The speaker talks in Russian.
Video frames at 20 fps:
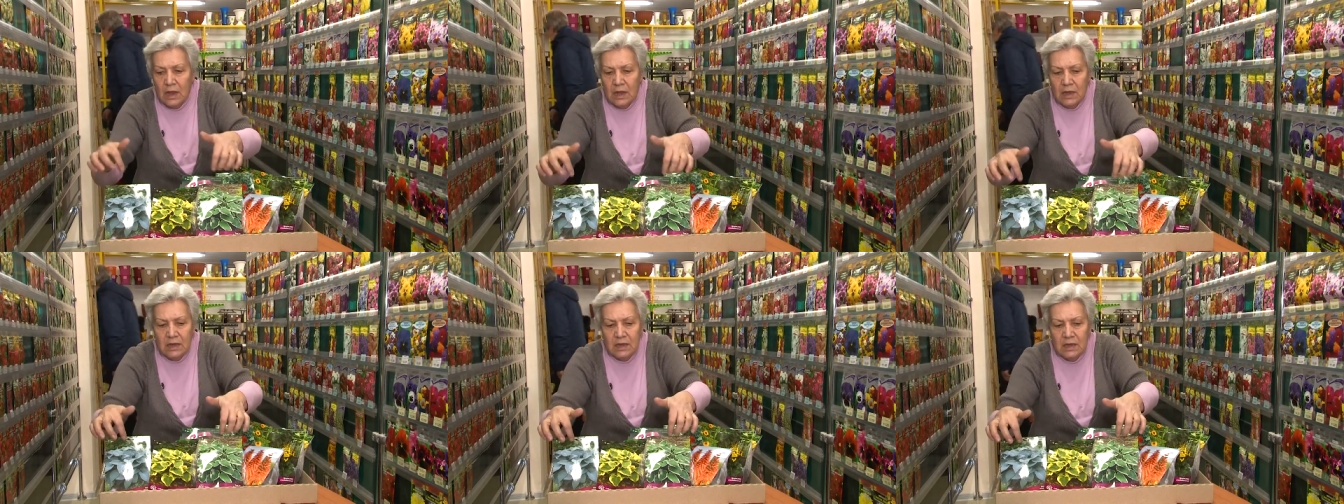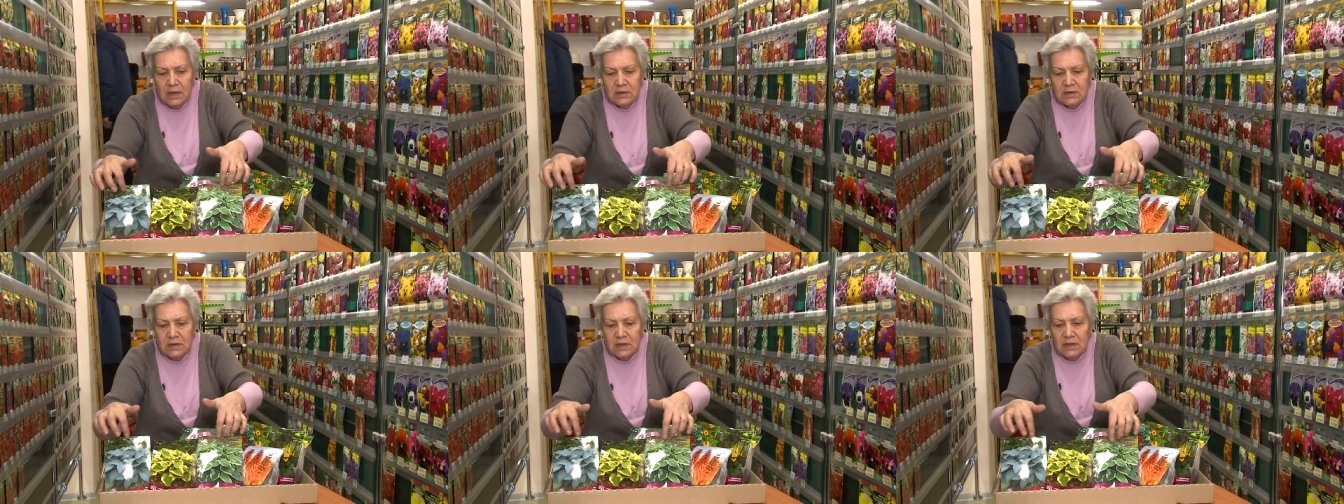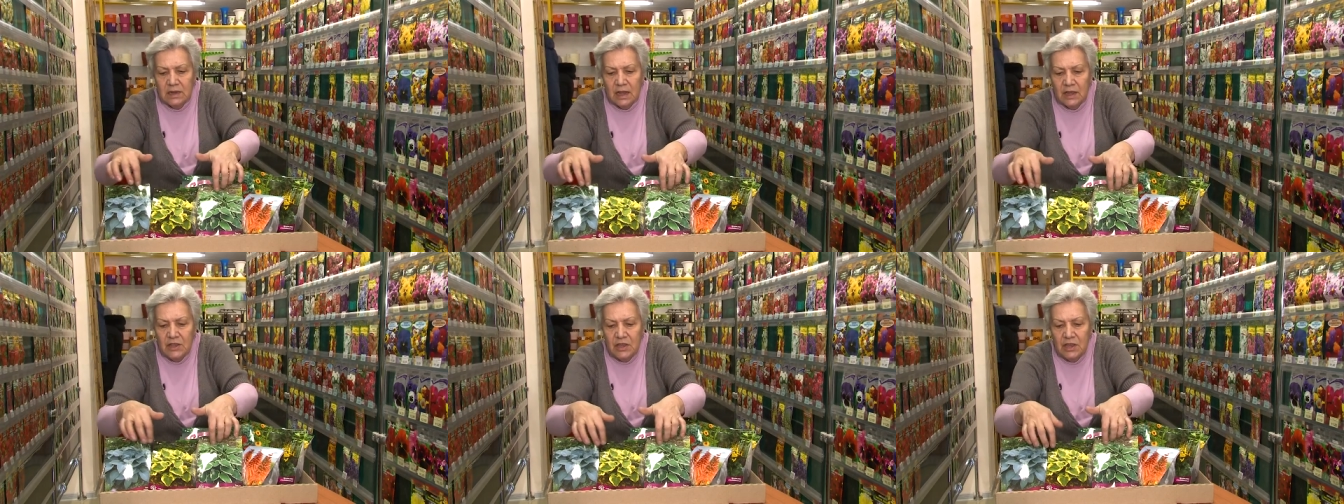если
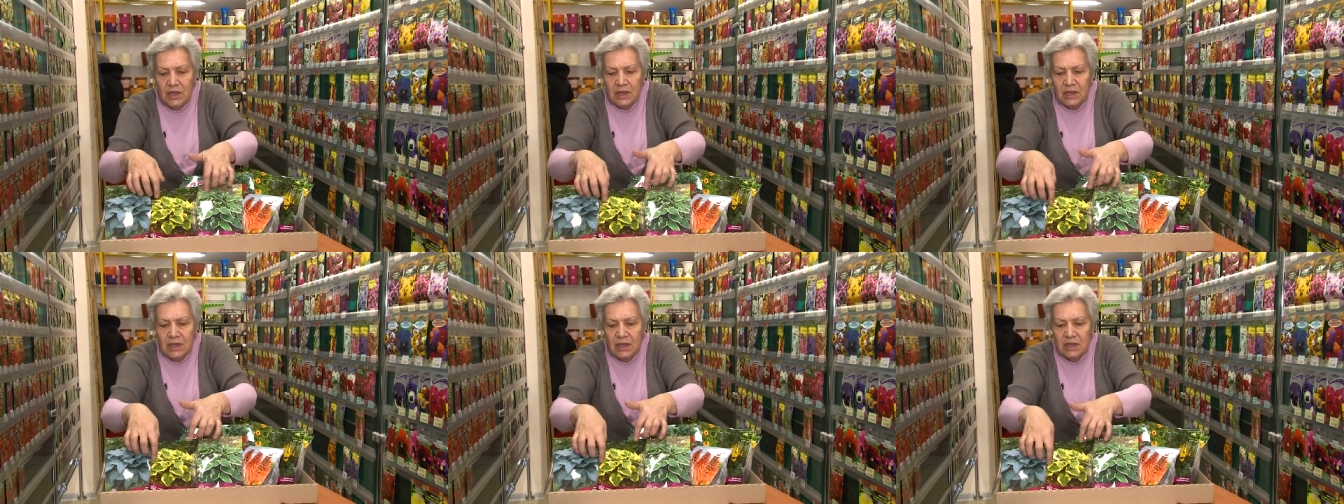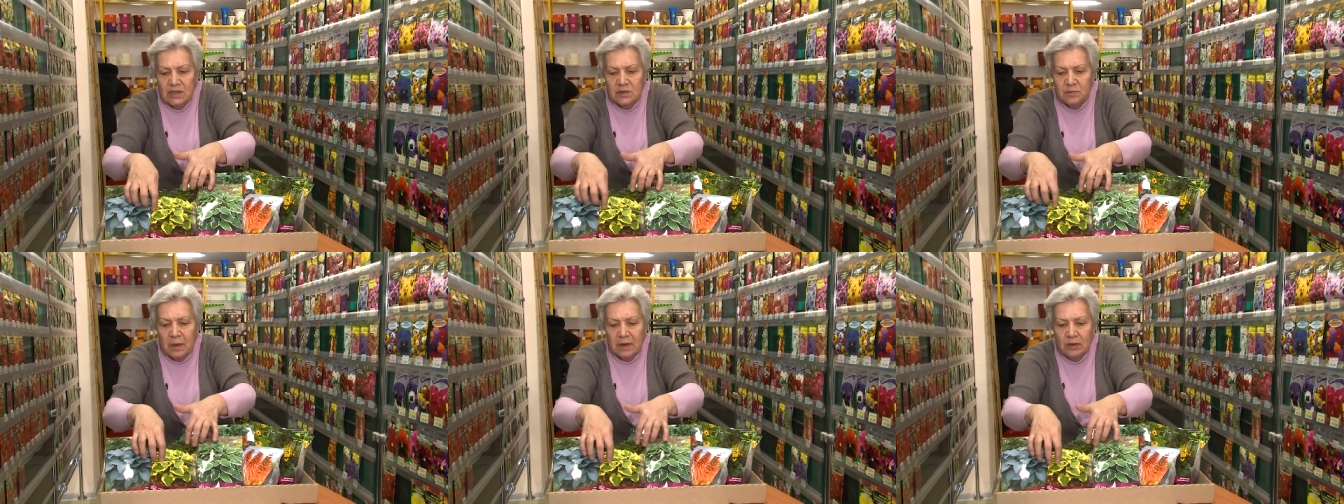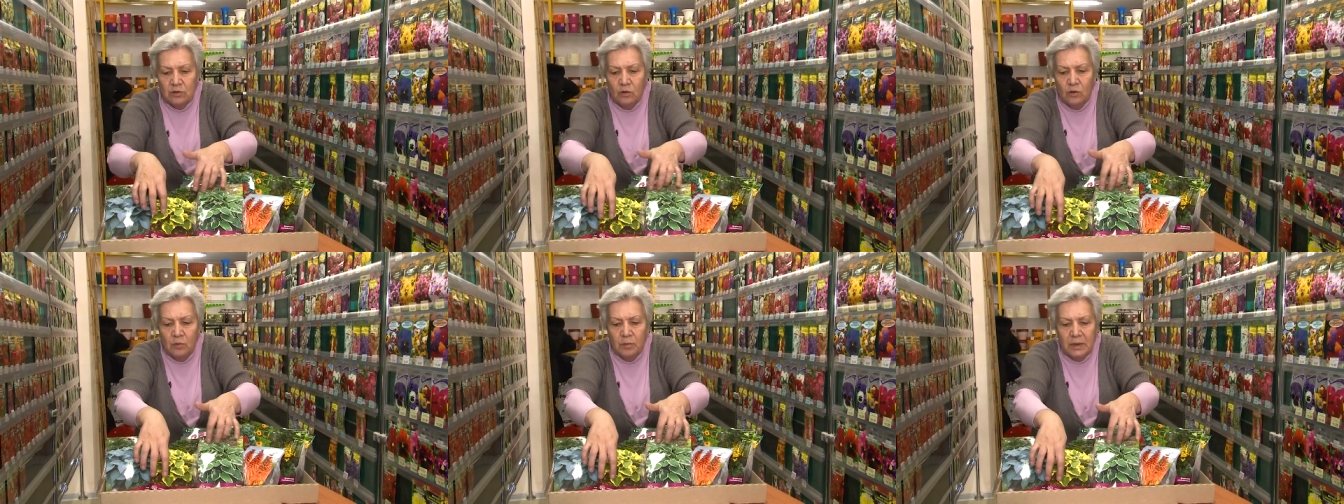на них есть
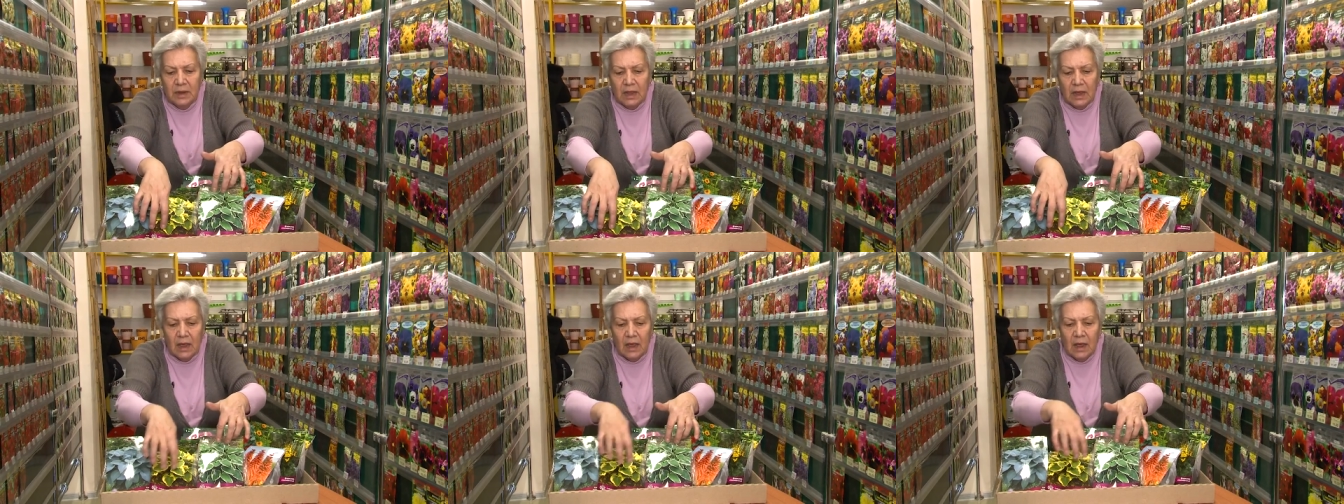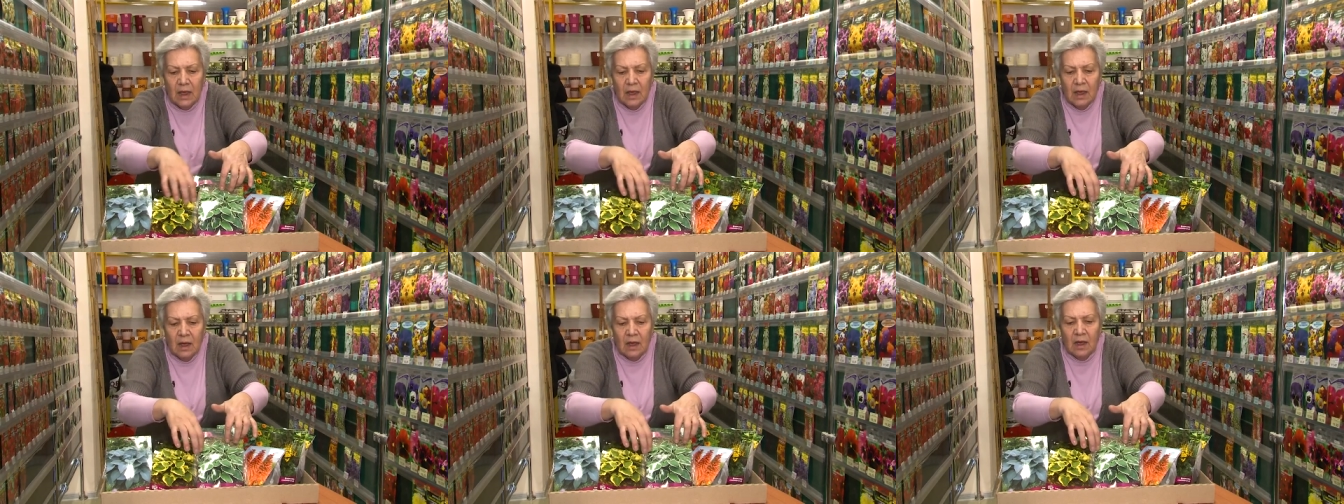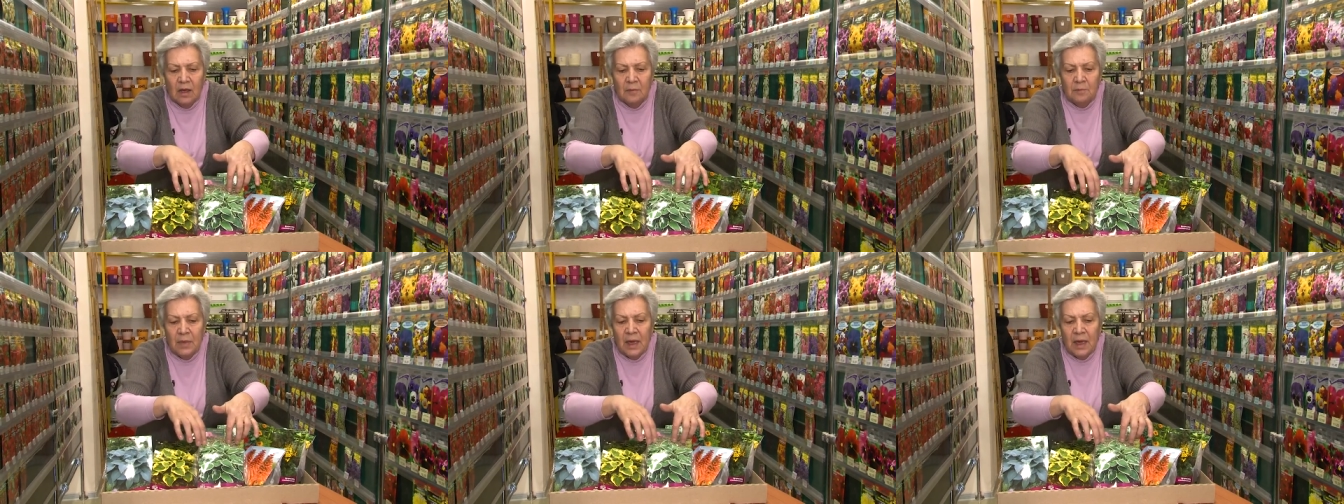подобные э,